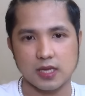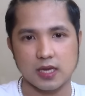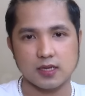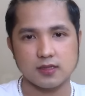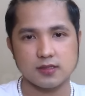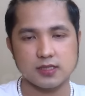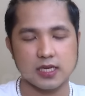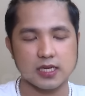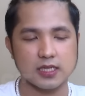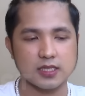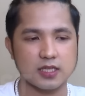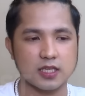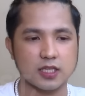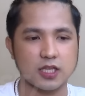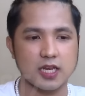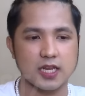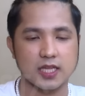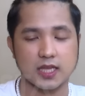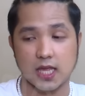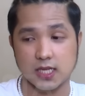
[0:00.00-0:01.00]
ya, ya
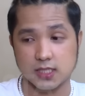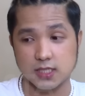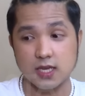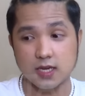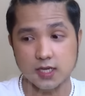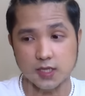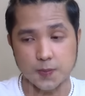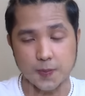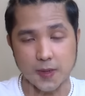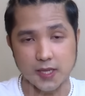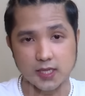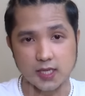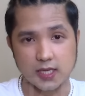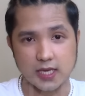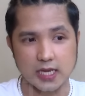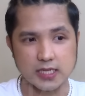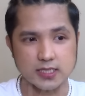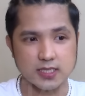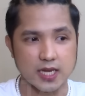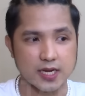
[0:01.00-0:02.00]
kita lihat aja ya ke depannya
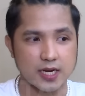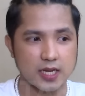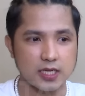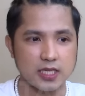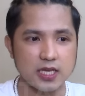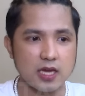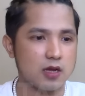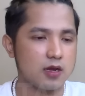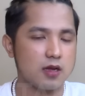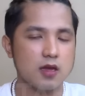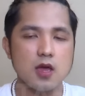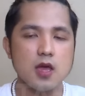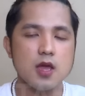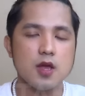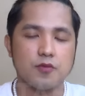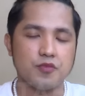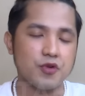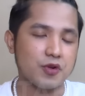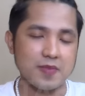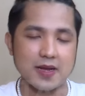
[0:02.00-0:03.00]
ya. Sekarang ini ya
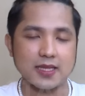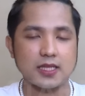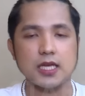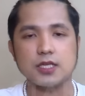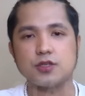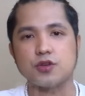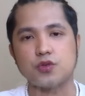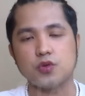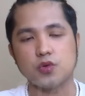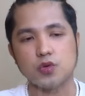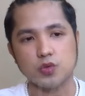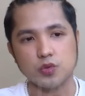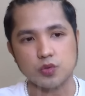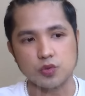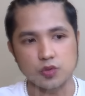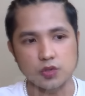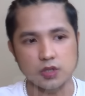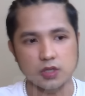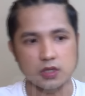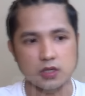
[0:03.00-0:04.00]
nikmati aja
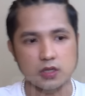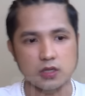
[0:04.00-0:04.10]
dulu.